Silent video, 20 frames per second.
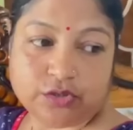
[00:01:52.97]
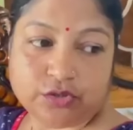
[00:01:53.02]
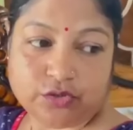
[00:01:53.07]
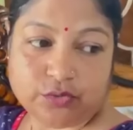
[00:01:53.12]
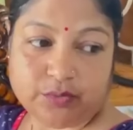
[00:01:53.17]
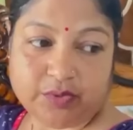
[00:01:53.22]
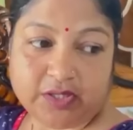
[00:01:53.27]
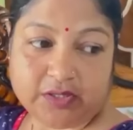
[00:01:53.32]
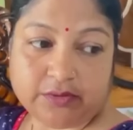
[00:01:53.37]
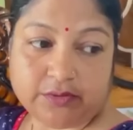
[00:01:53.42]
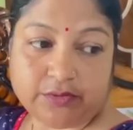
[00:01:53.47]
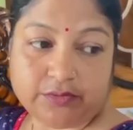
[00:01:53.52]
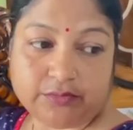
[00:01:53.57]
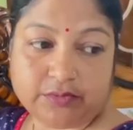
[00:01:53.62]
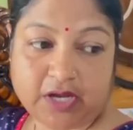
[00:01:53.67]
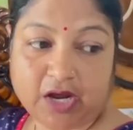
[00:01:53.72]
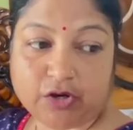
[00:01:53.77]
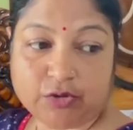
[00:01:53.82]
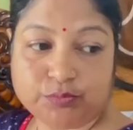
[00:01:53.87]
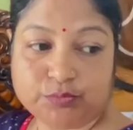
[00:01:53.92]
তোমার ওই
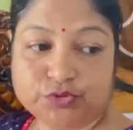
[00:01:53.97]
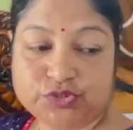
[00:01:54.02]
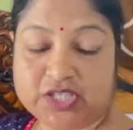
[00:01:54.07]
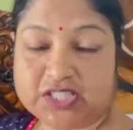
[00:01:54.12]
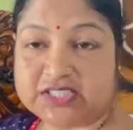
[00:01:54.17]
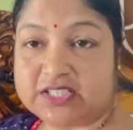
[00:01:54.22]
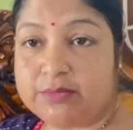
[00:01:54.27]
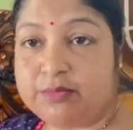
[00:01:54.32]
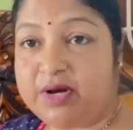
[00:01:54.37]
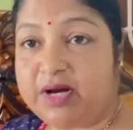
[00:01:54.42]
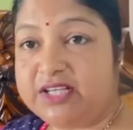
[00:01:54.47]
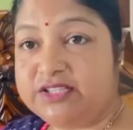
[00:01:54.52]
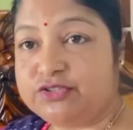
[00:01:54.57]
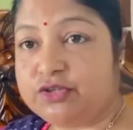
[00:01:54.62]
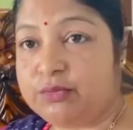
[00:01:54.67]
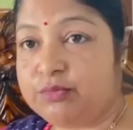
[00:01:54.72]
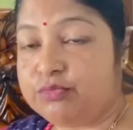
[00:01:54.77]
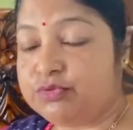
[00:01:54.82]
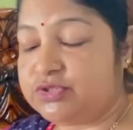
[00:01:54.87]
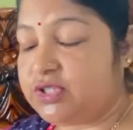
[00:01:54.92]
ঠাকুর পুজো আজকে মাই
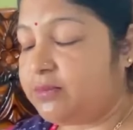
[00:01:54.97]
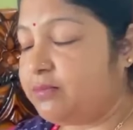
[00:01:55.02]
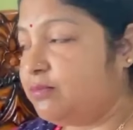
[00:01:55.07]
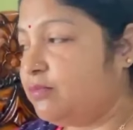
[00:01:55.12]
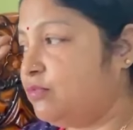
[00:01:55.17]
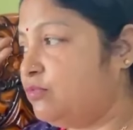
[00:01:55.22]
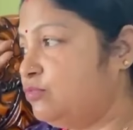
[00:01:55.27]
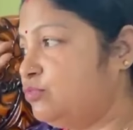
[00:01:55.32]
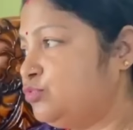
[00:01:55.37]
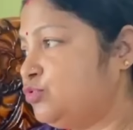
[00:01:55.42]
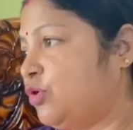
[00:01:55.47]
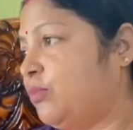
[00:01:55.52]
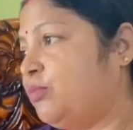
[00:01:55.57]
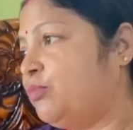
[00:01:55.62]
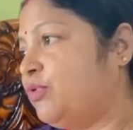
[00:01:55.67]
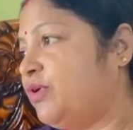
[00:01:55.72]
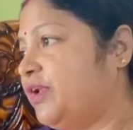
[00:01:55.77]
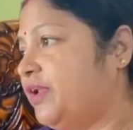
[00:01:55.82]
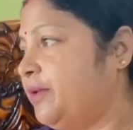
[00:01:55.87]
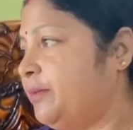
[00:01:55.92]
সব সব সব
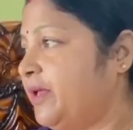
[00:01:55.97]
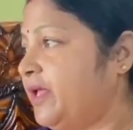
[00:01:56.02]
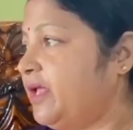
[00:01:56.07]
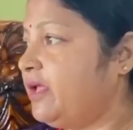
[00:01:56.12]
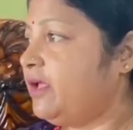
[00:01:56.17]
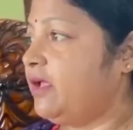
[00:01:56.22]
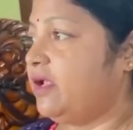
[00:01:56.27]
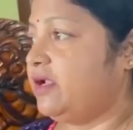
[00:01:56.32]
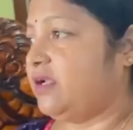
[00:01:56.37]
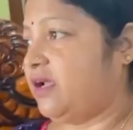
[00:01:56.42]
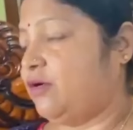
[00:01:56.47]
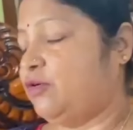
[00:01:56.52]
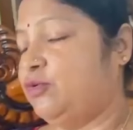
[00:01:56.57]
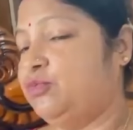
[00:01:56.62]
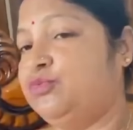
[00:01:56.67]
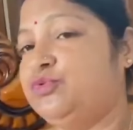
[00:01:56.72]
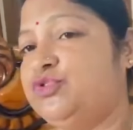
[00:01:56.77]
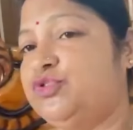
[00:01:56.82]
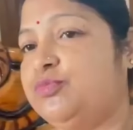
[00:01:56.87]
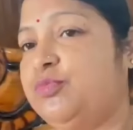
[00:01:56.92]
করে নেবে ঠাকুর
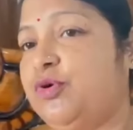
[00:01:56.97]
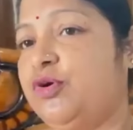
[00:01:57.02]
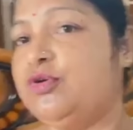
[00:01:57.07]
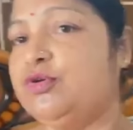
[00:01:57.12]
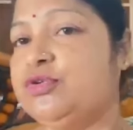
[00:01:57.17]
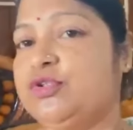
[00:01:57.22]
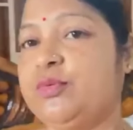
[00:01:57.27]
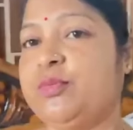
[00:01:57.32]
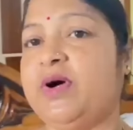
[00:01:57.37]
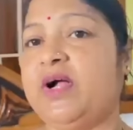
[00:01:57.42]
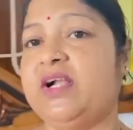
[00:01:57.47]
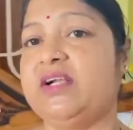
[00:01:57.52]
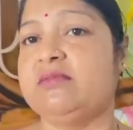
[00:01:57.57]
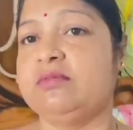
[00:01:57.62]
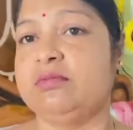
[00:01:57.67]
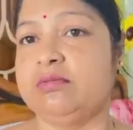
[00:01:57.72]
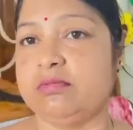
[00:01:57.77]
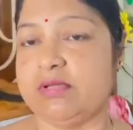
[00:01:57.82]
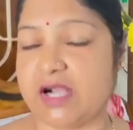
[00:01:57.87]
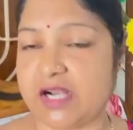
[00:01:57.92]
পুজো বলো তোমার
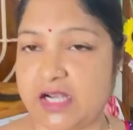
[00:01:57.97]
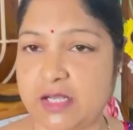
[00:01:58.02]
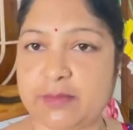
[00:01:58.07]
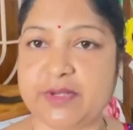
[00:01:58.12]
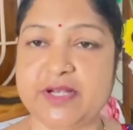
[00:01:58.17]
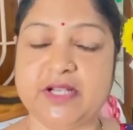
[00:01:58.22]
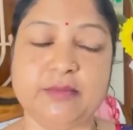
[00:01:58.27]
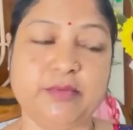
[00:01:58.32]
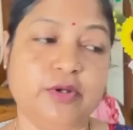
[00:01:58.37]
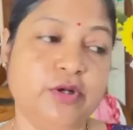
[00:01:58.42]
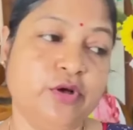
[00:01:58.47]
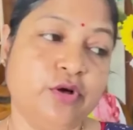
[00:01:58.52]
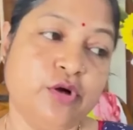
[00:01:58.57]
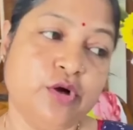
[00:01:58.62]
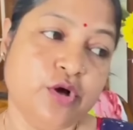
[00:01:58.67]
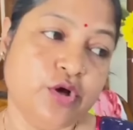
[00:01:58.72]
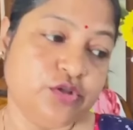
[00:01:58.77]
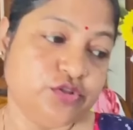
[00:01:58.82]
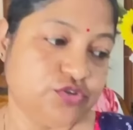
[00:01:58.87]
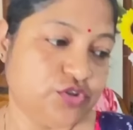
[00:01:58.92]
রান্না বান্না বলো
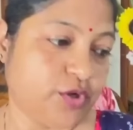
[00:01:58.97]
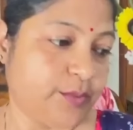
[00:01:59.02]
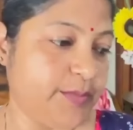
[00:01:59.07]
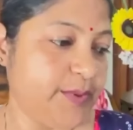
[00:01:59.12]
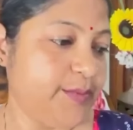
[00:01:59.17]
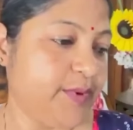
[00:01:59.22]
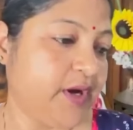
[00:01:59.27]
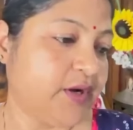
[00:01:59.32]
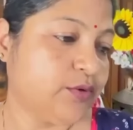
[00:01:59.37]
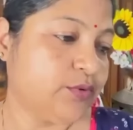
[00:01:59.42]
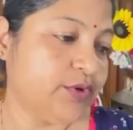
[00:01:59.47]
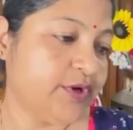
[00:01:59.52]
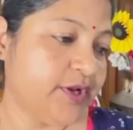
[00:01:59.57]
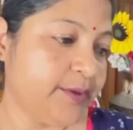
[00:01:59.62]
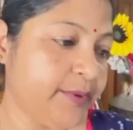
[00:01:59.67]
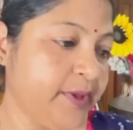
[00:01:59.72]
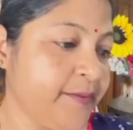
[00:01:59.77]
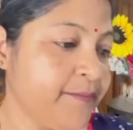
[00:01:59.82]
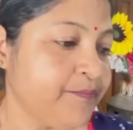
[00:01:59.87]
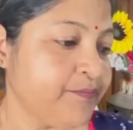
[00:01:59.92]
সবই মা করে
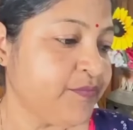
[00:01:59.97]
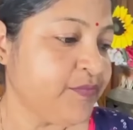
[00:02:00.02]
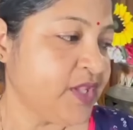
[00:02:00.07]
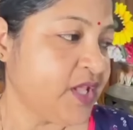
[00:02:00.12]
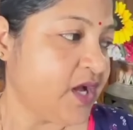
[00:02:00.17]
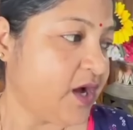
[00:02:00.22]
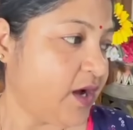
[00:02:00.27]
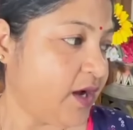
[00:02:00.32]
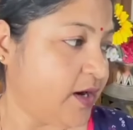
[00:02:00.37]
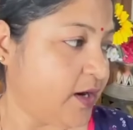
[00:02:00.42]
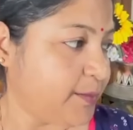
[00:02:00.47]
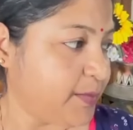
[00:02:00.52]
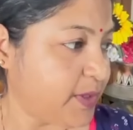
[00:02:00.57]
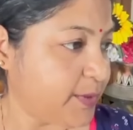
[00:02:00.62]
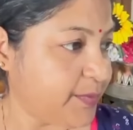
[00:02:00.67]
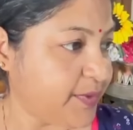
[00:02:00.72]
নেবে আর আমরা